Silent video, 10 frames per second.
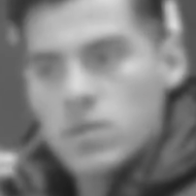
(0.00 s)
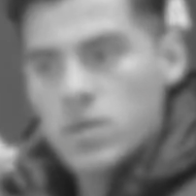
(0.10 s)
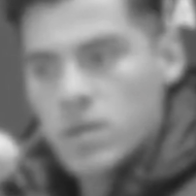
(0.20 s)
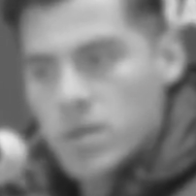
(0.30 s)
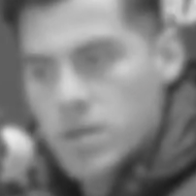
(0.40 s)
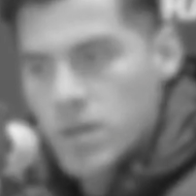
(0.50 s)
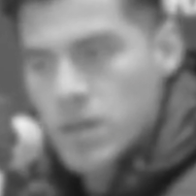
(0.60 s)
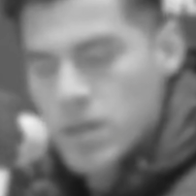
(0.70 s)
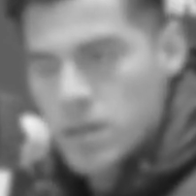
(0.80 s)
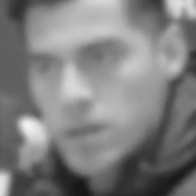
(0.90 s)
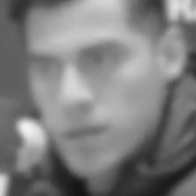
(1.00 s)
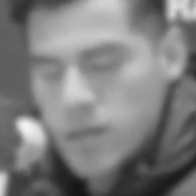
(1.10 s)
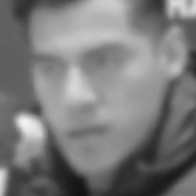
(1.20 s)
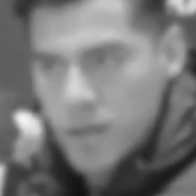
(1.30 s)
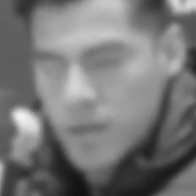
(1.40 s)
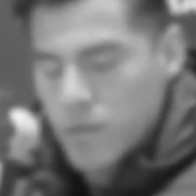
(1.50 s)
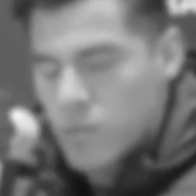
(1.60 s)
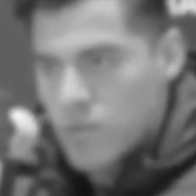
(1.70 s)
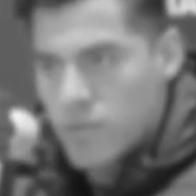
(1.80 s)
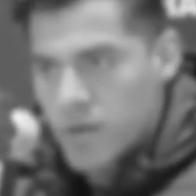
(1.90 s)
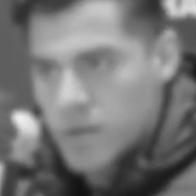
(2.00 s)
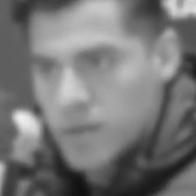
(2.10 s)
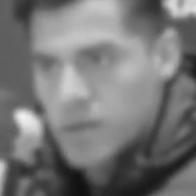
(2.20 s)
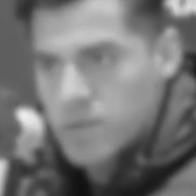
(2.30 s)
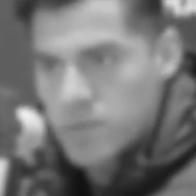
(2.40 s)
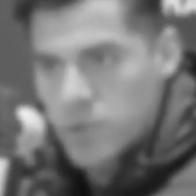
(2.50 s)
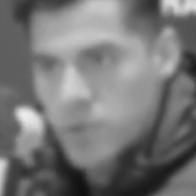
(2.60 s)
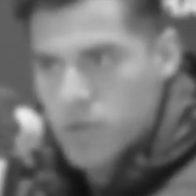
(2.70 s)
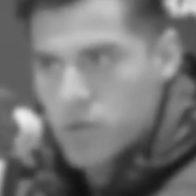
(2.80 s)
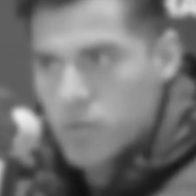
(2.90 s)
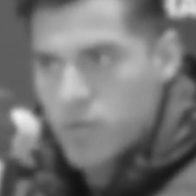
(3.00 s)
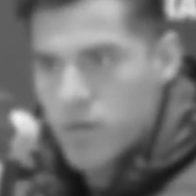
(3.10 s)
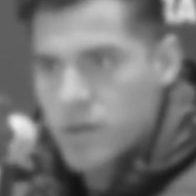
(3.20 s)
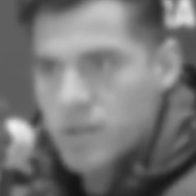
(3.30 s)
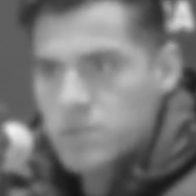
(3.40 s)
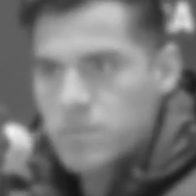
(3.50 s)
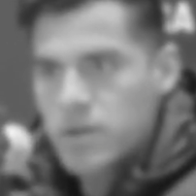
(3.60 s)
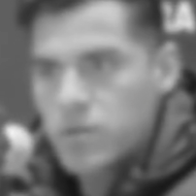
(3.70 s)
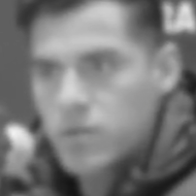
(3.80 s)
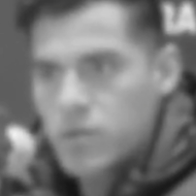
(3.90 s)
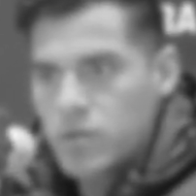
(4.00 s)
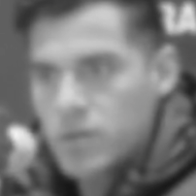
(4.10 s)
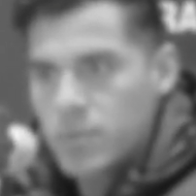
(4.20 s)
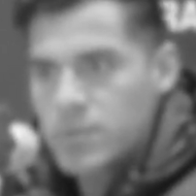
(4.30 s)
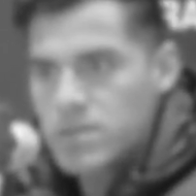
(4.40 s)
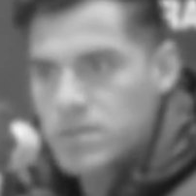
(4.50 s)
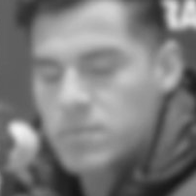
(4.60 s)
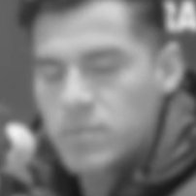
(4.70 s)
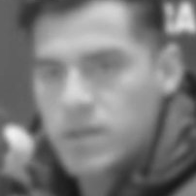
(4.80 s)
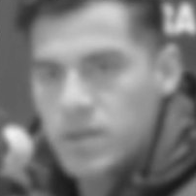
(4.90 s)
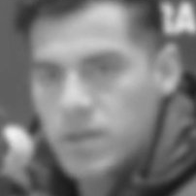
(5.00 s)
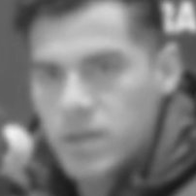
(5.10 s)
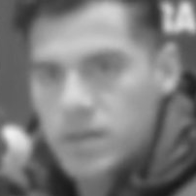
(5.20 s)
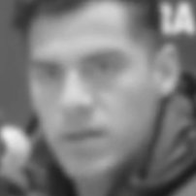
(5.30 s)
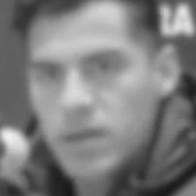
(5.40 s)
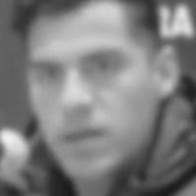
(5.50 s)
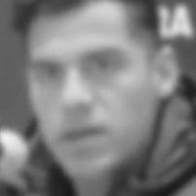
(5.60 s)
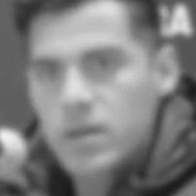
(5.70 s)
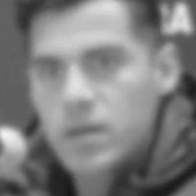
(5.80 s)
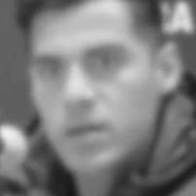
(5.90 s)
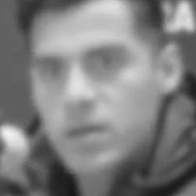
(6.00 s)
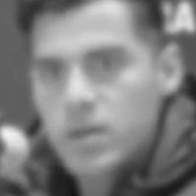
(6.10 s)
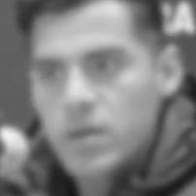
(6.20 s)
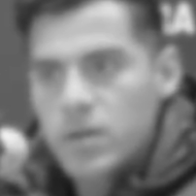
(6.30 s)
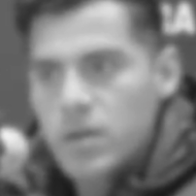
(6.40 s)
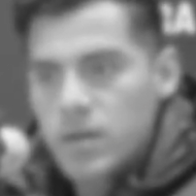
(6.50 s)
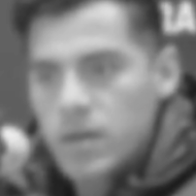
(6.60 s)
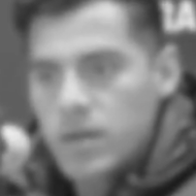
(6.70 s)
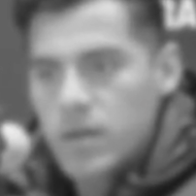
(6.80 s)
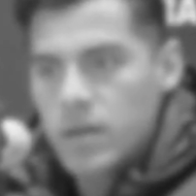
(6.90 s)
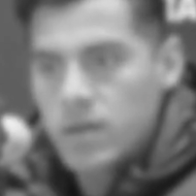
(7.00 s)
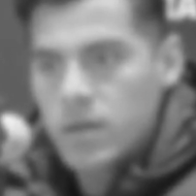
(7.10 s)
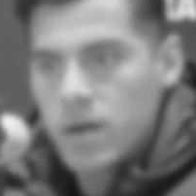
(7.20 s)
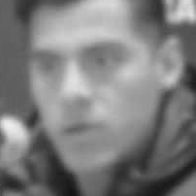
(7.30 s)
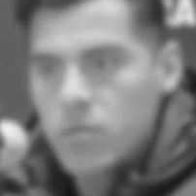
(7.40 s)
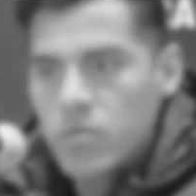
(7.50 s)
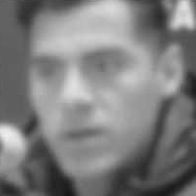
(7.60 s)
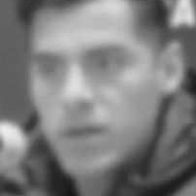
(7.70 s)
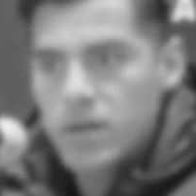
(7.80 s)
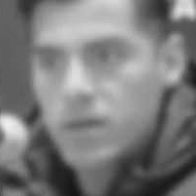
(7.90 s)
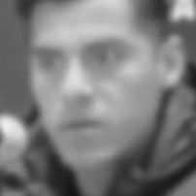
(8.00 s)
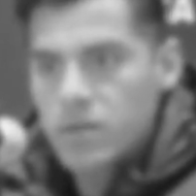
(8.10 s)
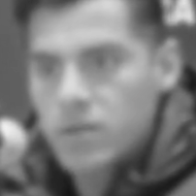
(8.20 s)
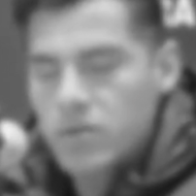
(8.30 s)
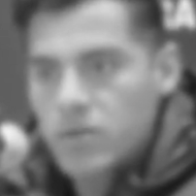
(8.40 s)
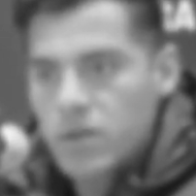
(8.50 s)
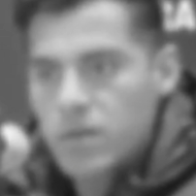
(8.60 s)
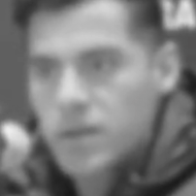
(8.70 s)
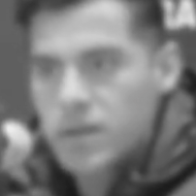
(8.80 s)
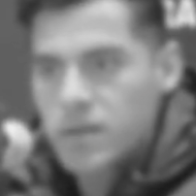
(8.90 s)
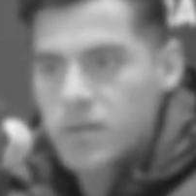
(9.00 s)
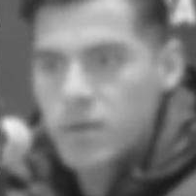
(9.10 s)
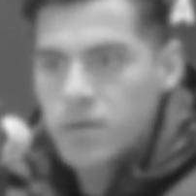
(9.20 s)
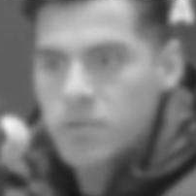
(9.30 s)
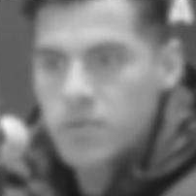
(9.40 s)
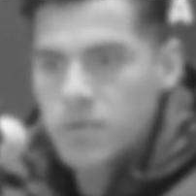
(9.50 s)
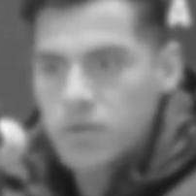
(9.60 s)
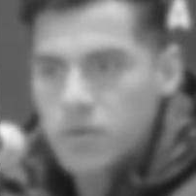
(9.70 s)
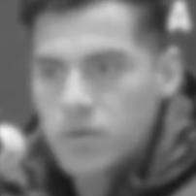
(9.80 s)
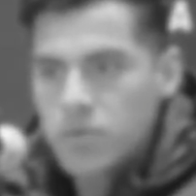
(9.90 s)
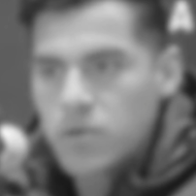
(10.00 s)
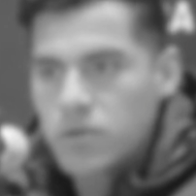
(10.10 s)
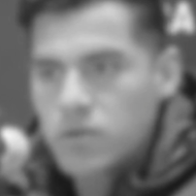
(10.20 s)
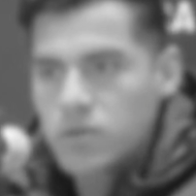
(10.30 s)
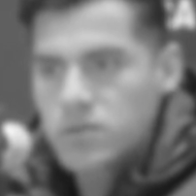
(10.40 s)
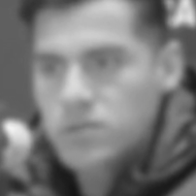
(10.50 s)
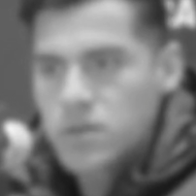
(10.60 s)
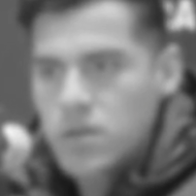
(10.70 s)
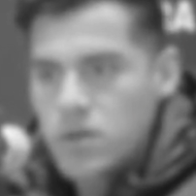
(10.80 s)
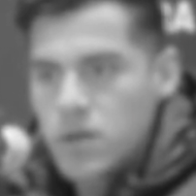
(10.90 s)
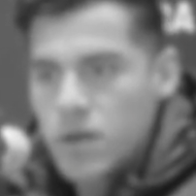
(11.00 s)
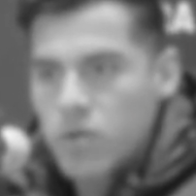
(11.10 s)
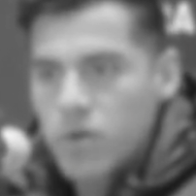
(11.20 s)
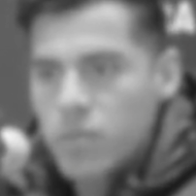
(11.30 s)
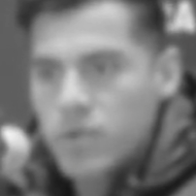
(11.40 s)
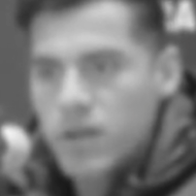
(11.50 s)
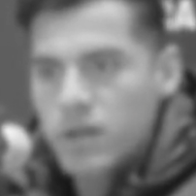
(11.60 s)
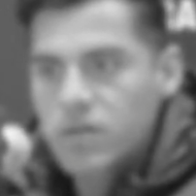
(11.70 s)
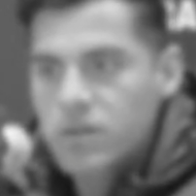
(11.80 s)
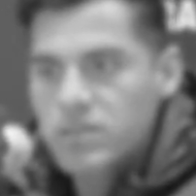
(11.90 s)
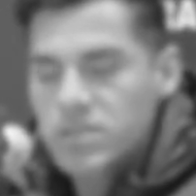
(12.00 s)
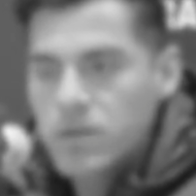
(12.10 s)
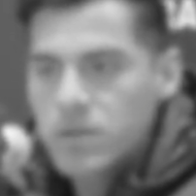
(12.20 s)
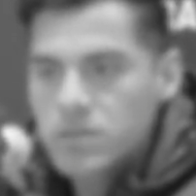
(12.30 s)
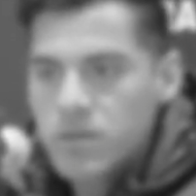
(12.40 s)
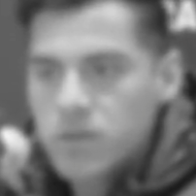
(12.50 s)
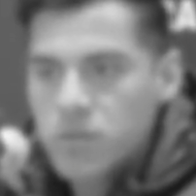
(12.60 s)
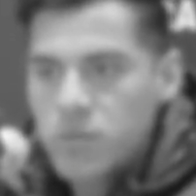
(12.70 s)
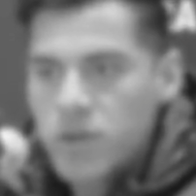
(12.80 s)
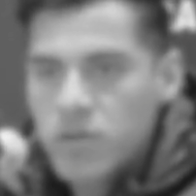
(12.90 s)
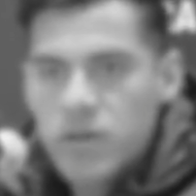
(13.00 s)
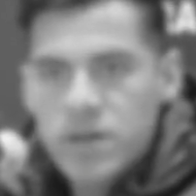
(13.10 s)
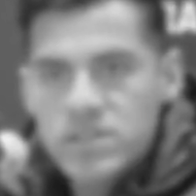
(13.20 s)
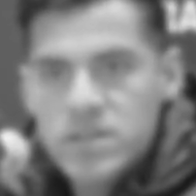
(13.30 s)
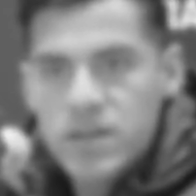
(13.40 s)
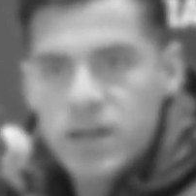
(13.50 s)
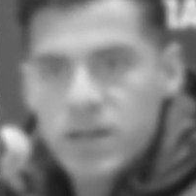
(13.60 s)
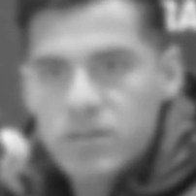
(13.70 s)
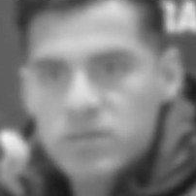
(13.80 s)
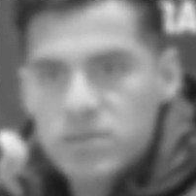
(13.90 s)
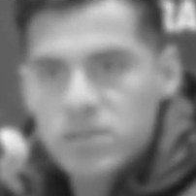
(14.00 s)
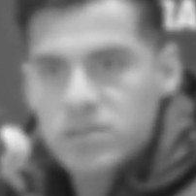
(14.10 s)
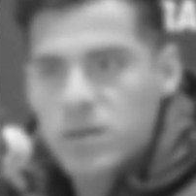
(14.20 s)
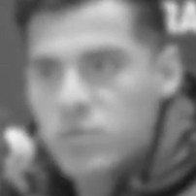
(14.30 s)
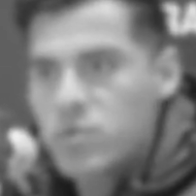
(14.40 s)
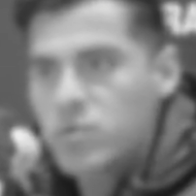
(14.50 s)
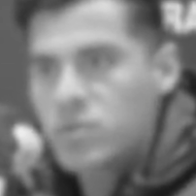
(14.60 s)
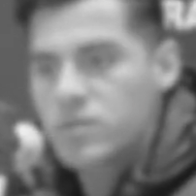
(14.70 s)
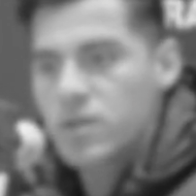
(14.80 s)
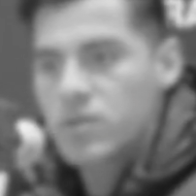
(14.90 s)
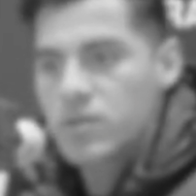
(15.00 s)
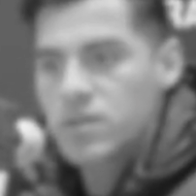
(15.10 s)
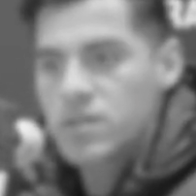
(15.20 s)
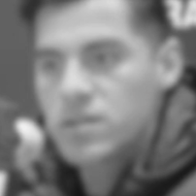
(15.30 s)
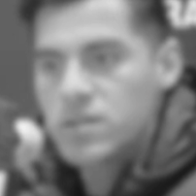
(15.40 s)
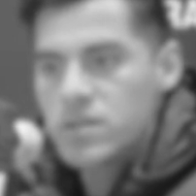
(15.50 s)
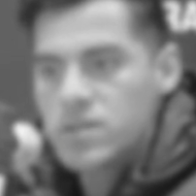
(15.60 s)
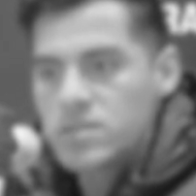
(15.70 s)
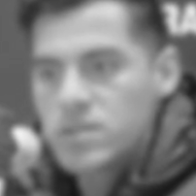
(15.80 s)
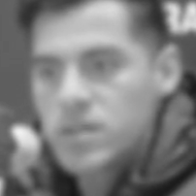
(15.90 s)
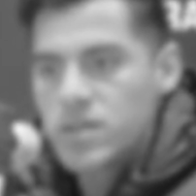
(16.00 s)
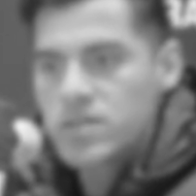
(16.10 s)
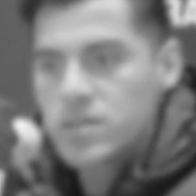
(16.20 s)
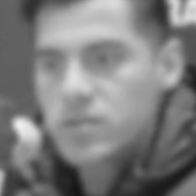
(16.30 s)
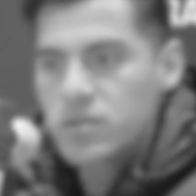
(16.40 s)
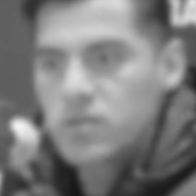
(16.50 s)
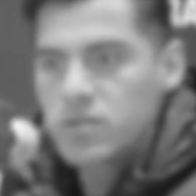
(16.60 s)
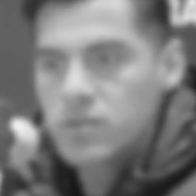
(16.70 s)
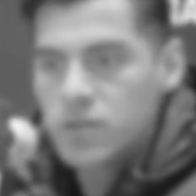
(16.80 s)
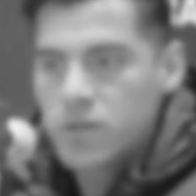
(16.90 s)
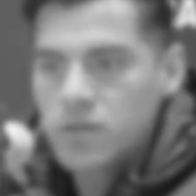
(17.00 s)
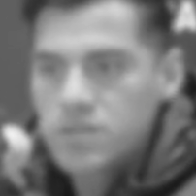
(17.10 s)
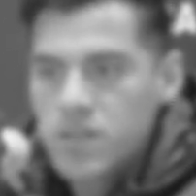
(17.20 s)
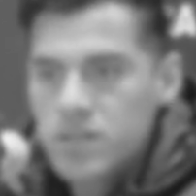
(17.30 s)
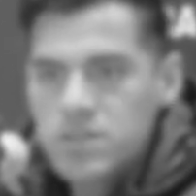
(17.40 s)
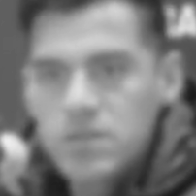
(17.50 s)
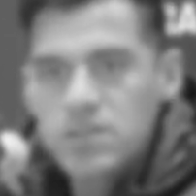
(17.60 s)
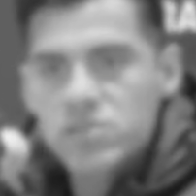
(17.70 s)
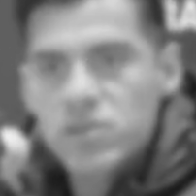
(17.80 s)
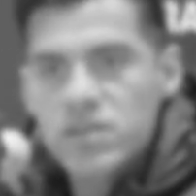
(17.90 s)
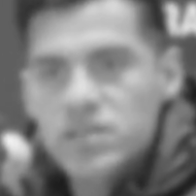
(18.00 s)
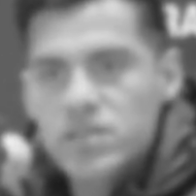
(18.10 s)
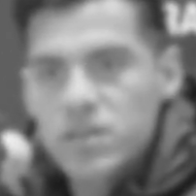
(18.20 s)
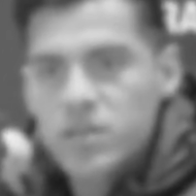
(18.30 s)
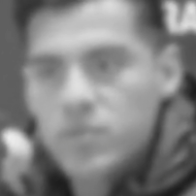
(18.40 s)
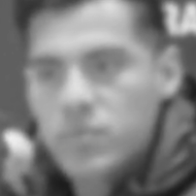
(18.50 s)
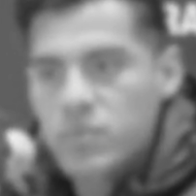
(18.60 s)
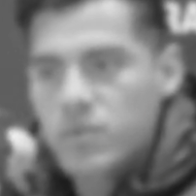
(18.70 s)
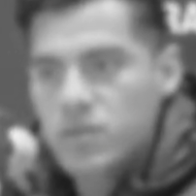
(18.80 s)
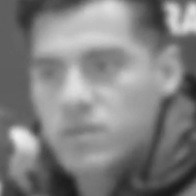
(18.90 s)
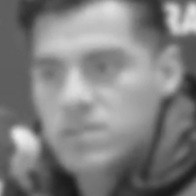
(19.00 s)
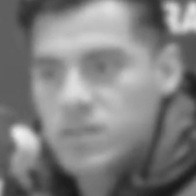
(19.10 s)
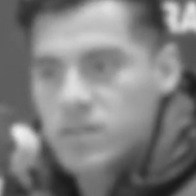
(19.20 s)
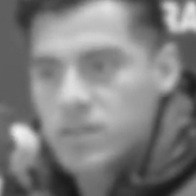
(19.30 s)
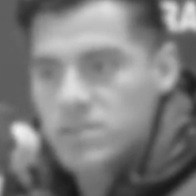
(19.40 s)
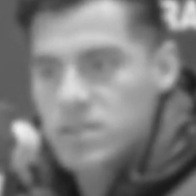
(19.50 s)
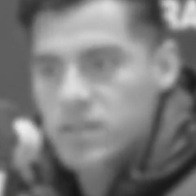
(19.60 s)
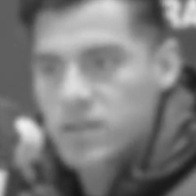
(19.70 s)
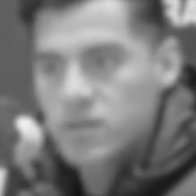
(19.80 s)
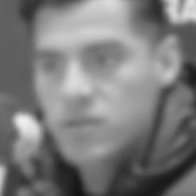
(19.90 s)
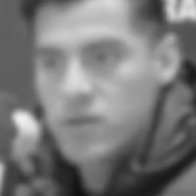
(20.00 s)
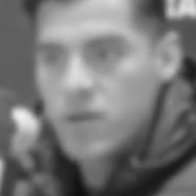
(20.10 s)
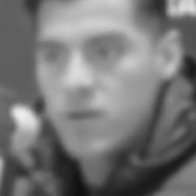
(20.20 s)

En realidad, eh, de que hubo ofertas, por mí hubo ofertas, pero también siempre llegué eh, a un buen arreglo tanto con la directiva como, como los, el cuerpo técnico que estaba y sobre todo porque yo quería seguir acá. Yo estaba muy motivado con el seguir haciendo o quiero seguir haciendo historia en este equipo, me motiva a seguir trascendiendo.